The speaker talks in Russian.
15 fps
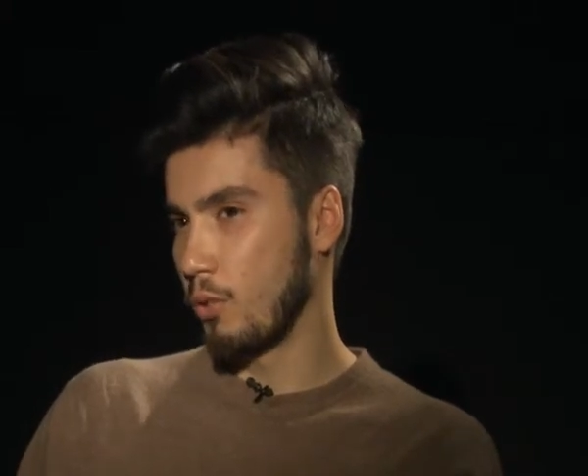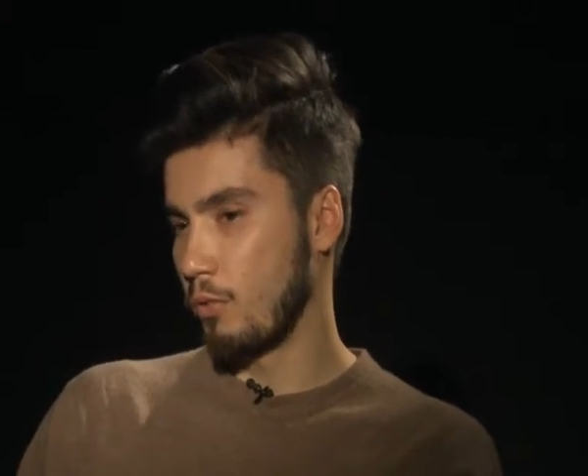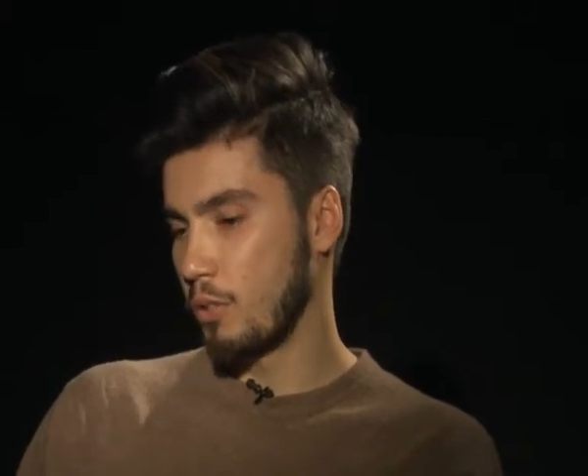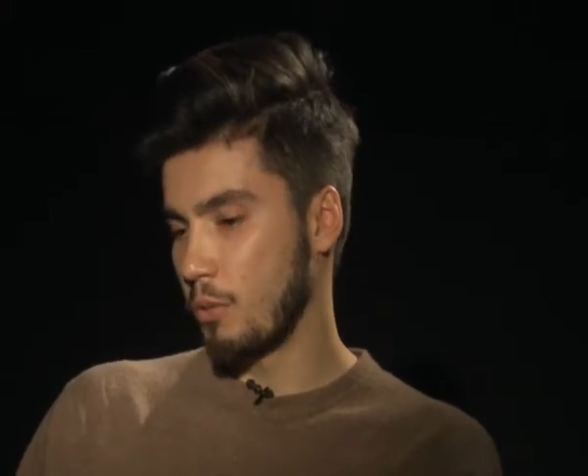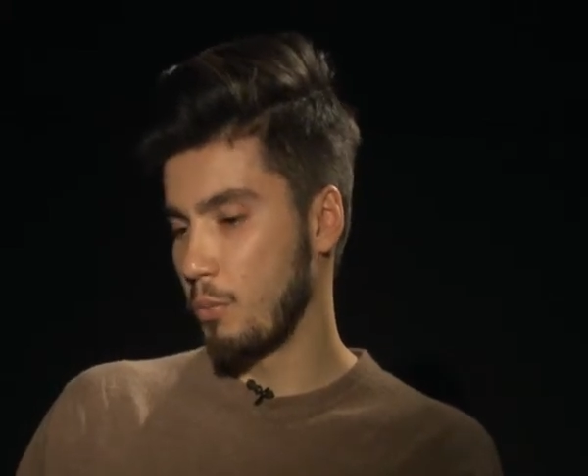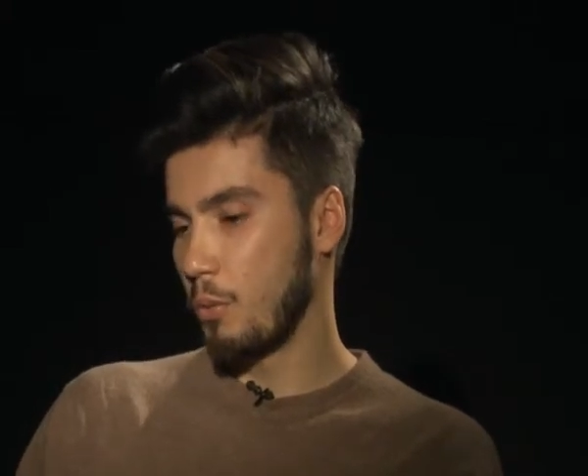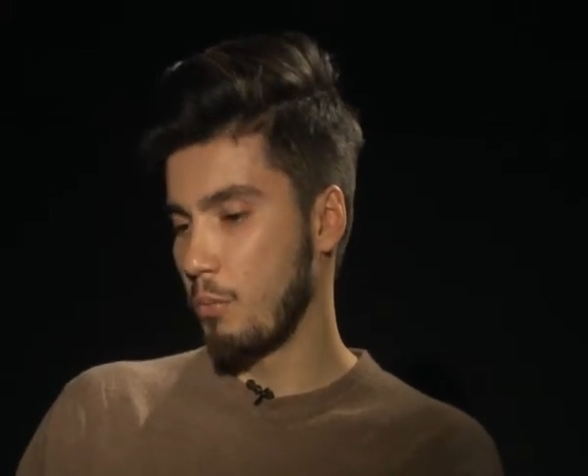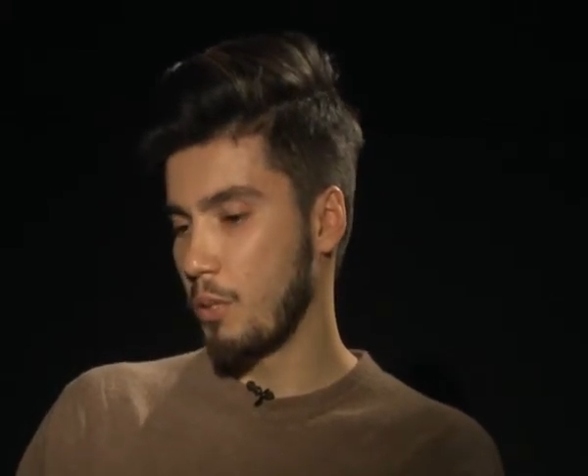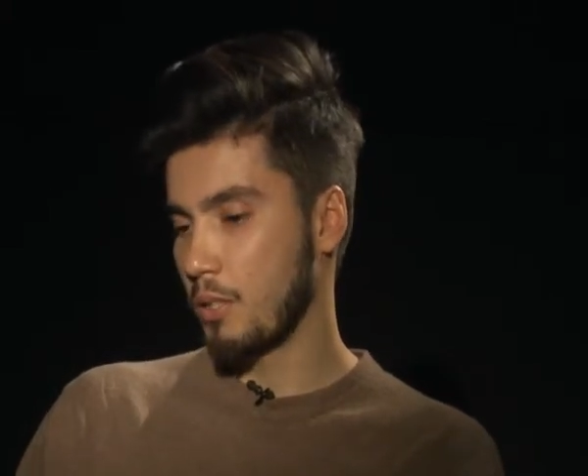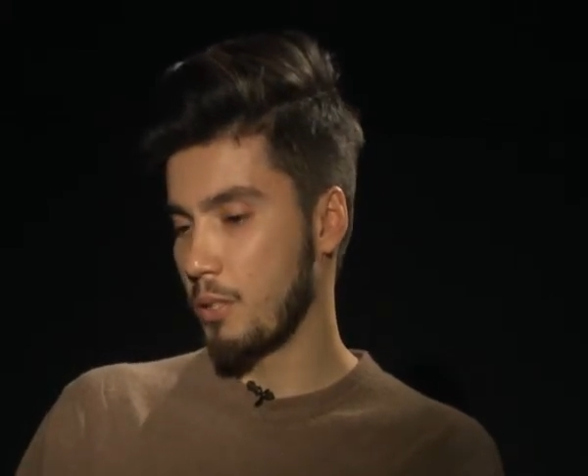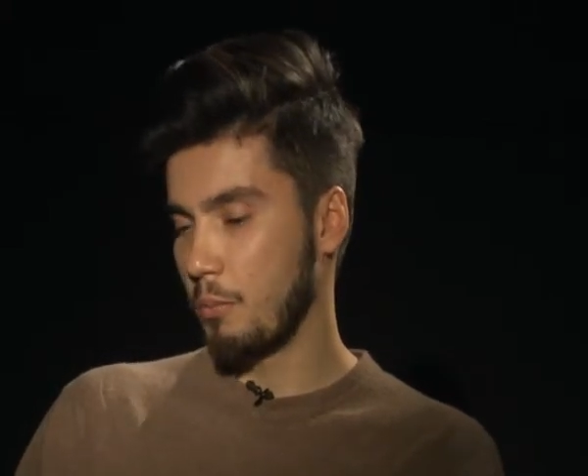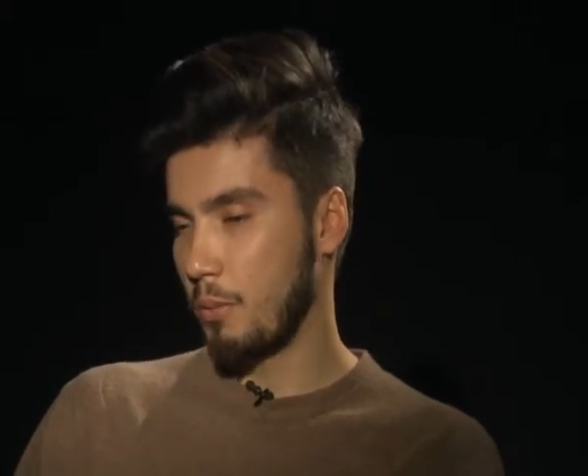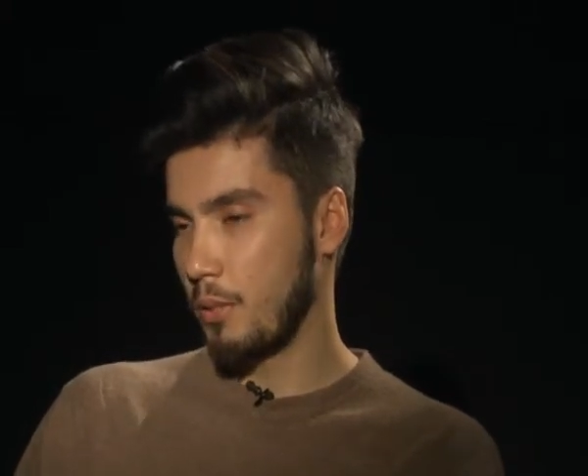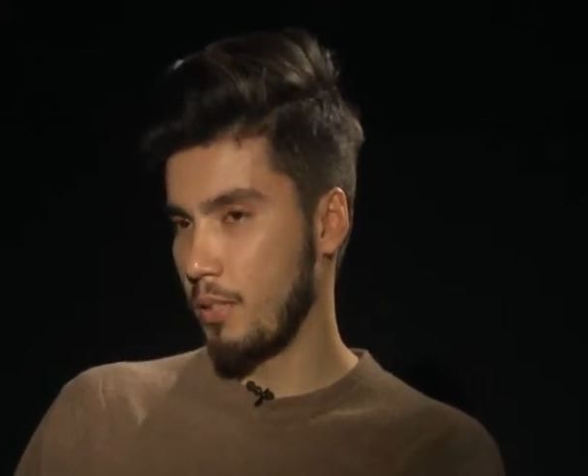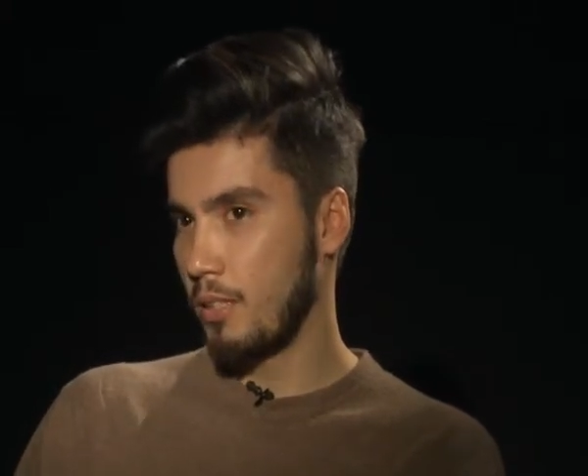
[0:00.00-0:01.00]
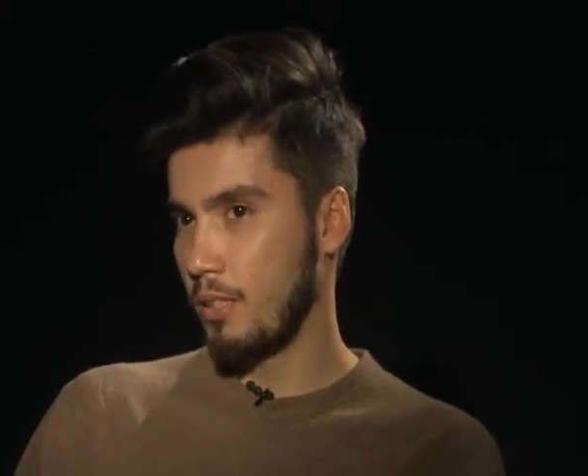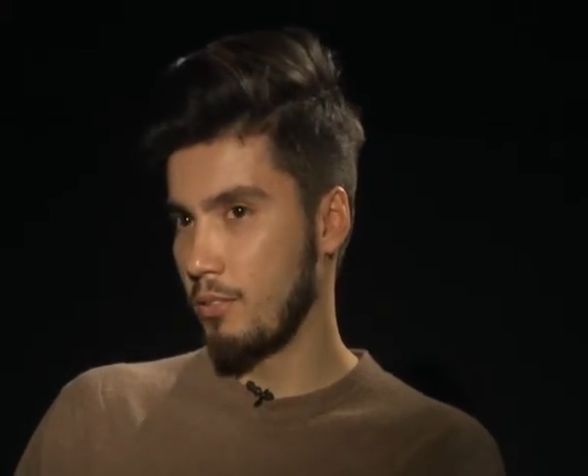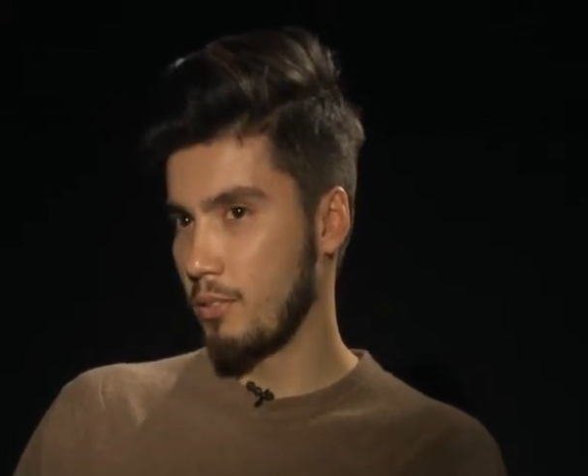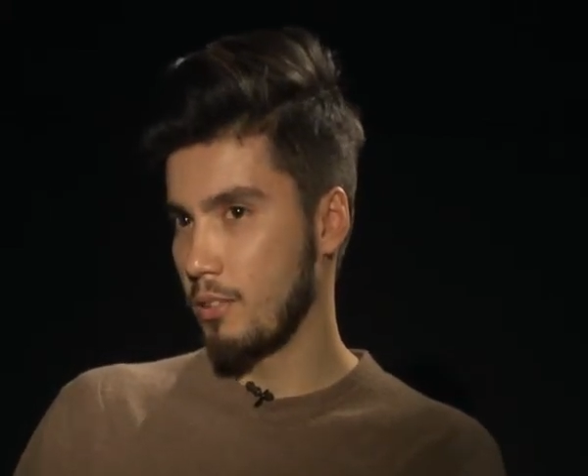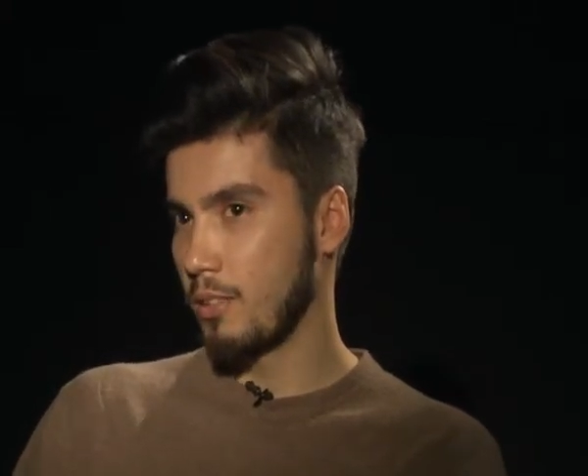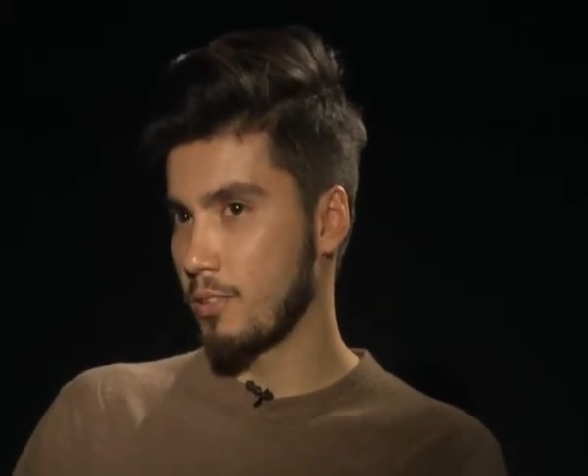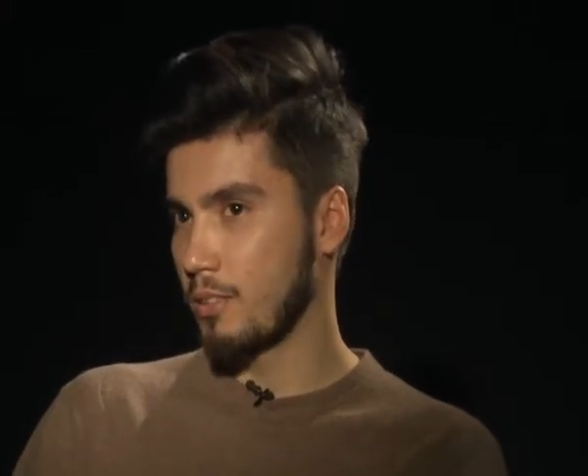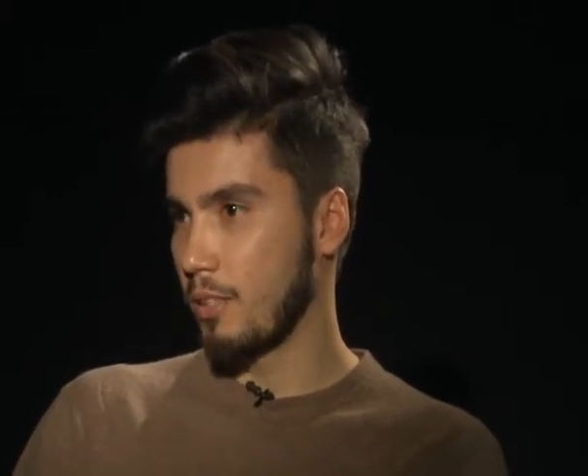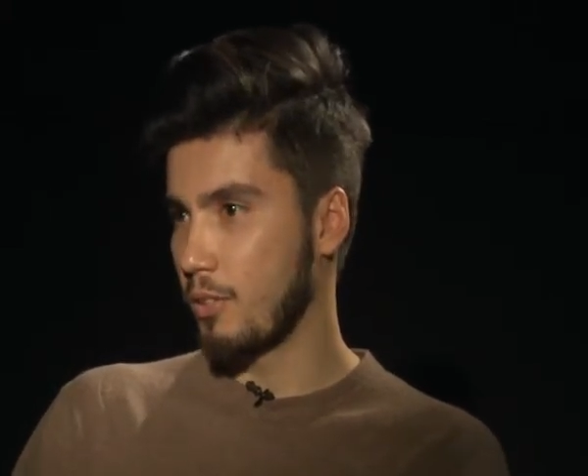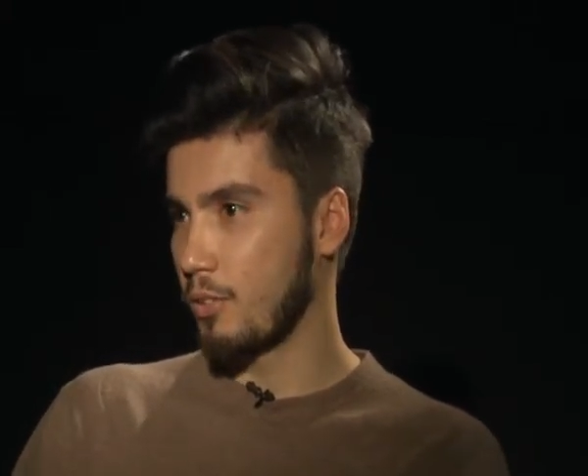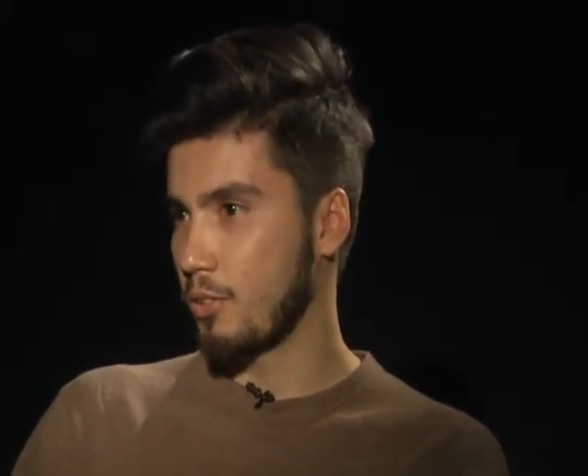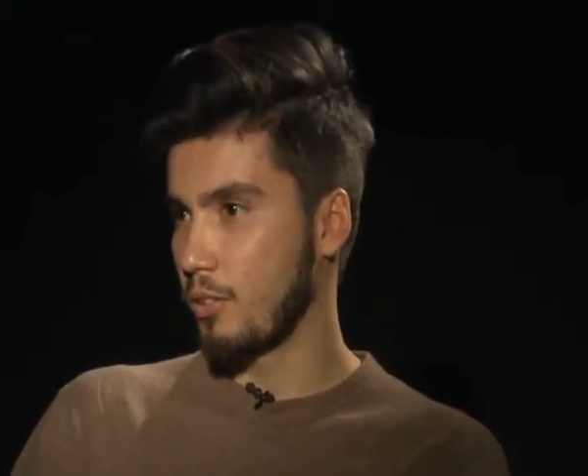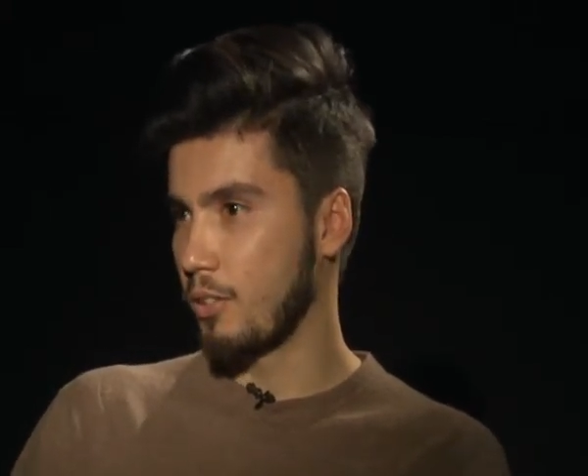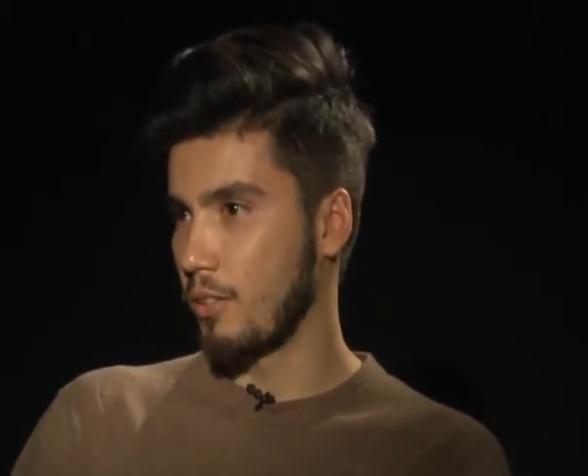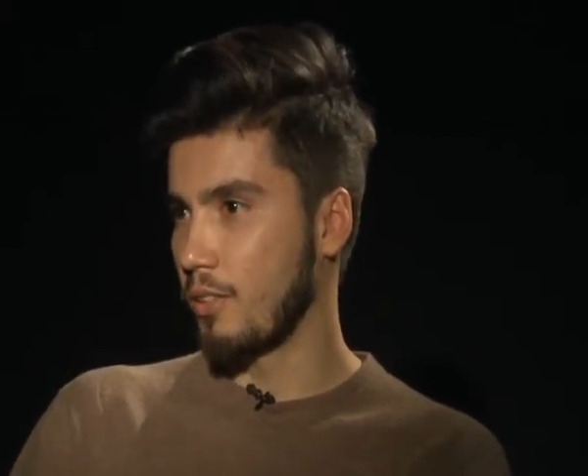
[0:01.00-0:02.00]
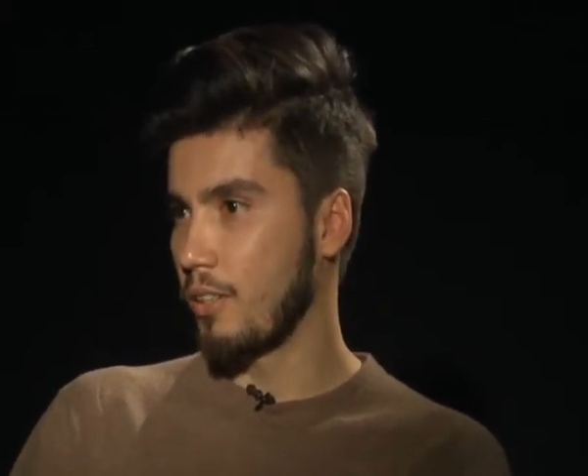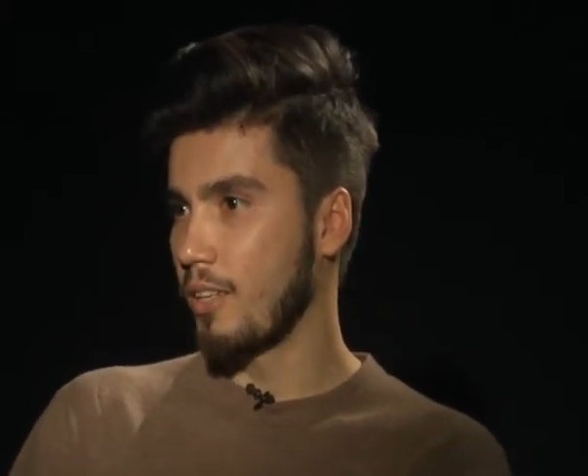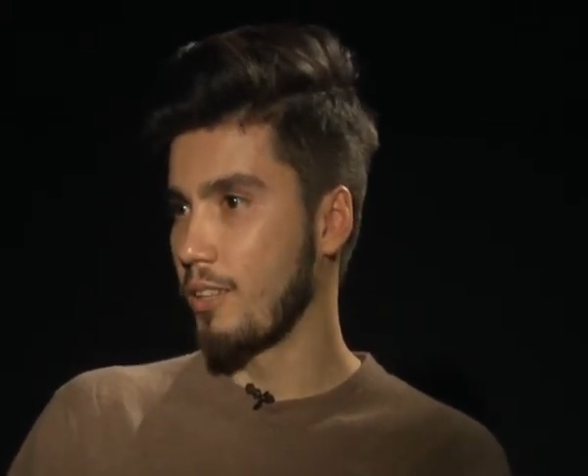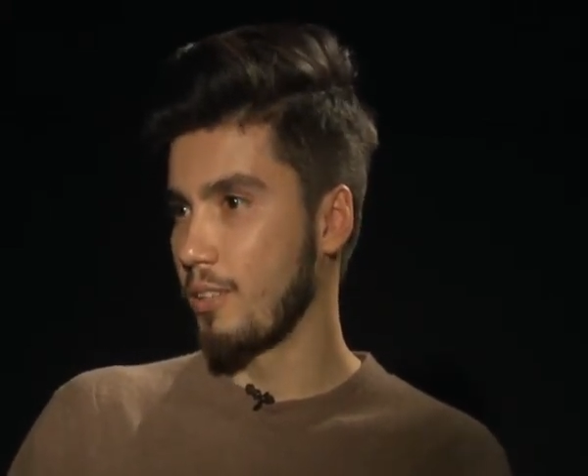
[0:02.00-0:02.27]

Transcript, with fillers: На 8 марта подарил и достаточно.